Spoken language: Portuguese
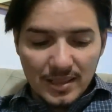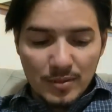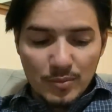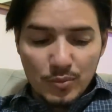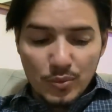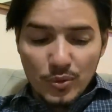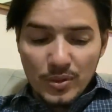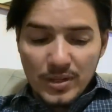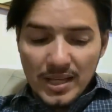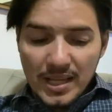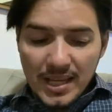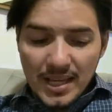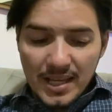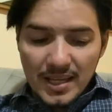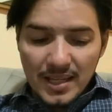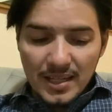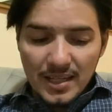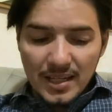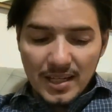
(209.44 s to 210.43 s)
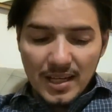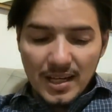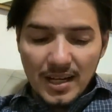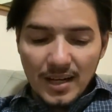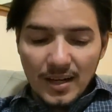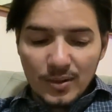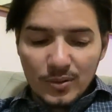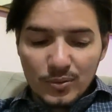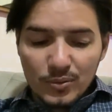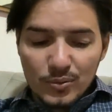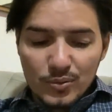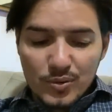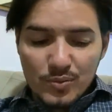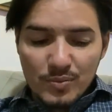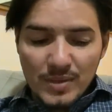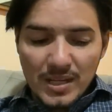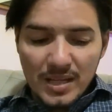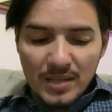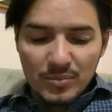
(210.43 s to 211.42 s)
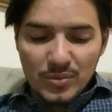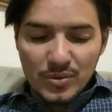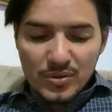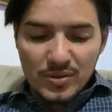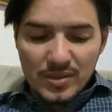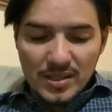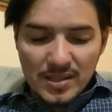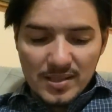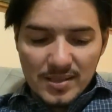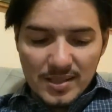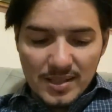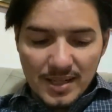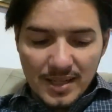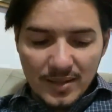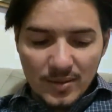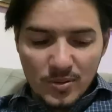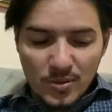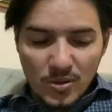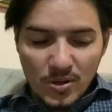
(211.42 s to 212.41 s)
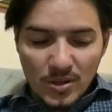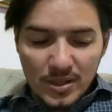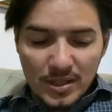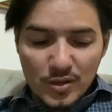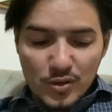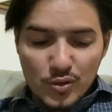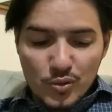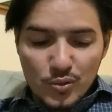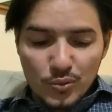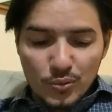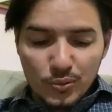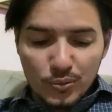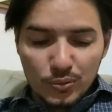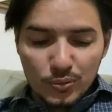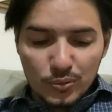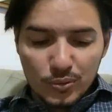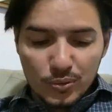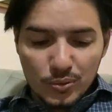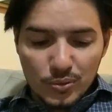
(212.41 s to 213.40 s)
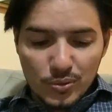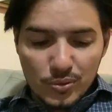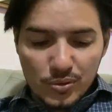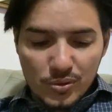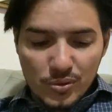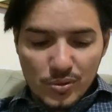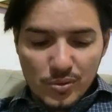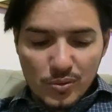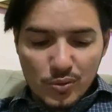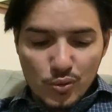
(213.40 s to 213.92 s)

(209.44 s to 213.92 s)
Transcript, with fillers: Porém, alguns membros da sinagoga juntos,